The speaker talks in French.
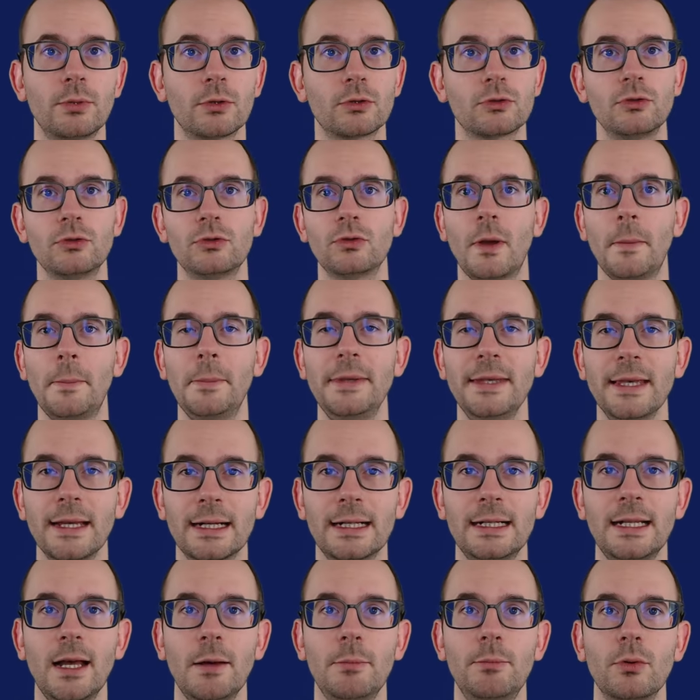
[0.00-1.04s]
que ce soit bien
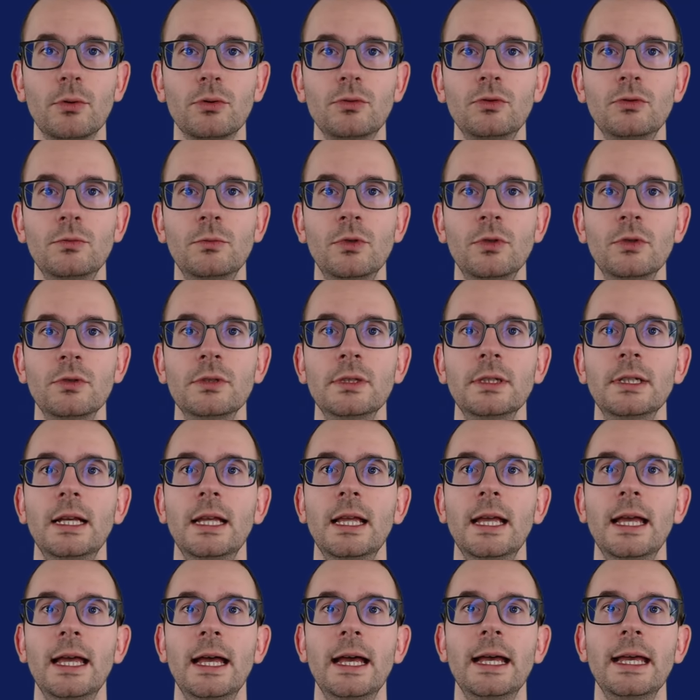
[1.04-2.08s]
clair pour tout le monde.
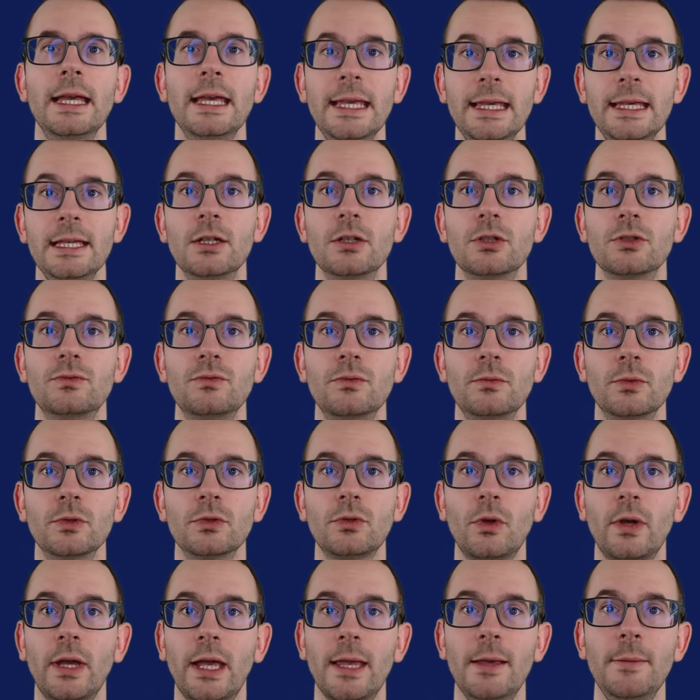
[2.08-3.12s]
Et je vous
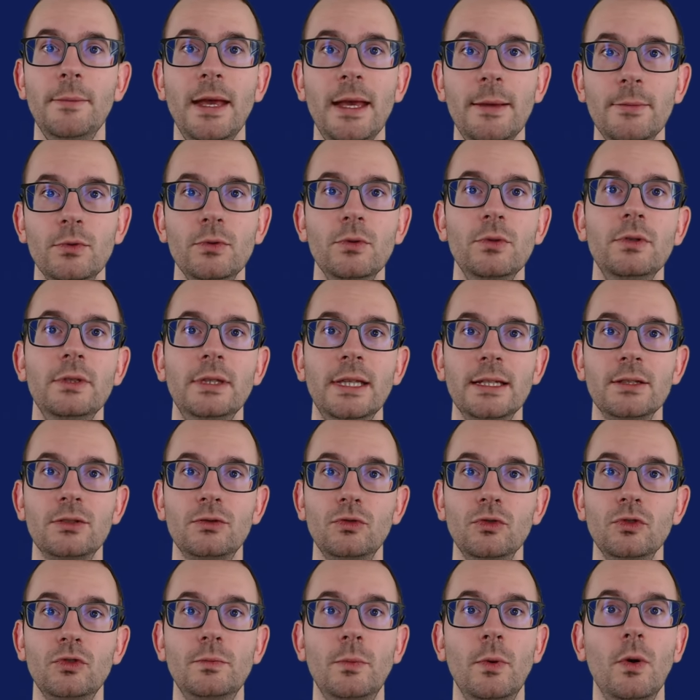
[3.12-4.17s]
montrerai même une
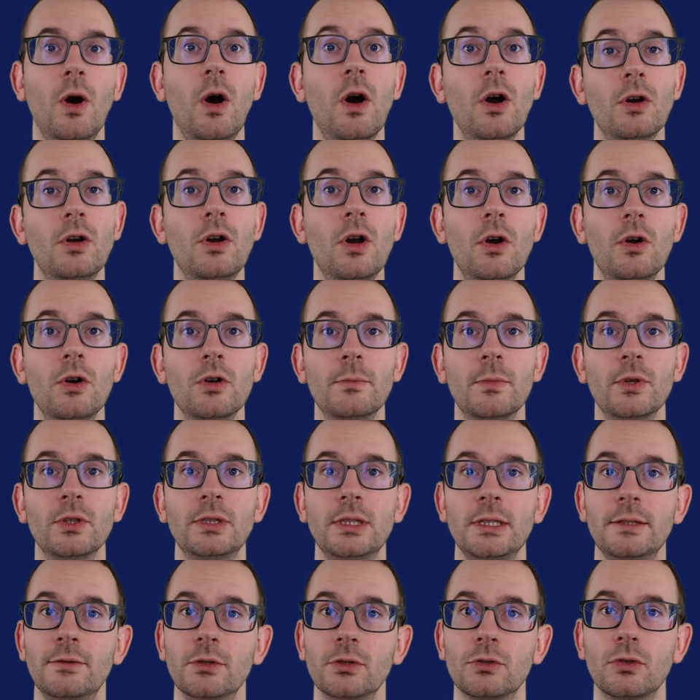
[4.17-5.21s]
astuce pour encore augmenter
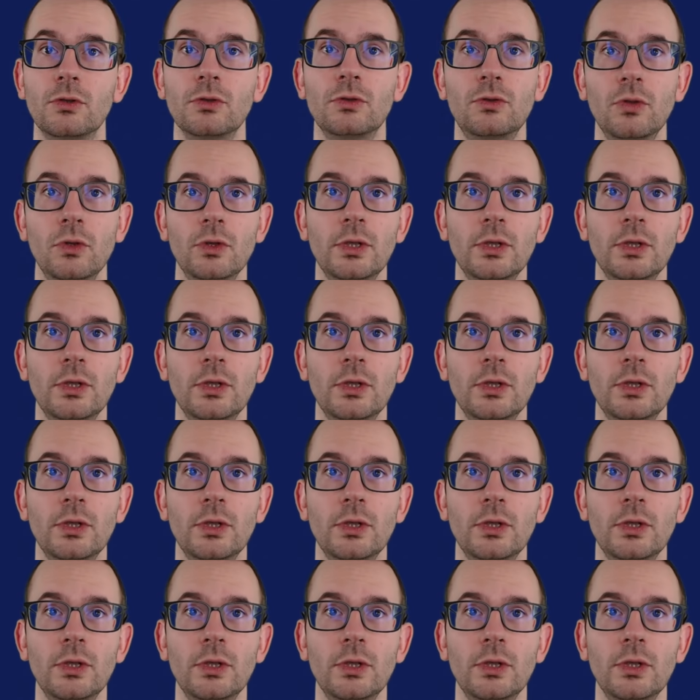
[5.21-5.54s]
votre taux de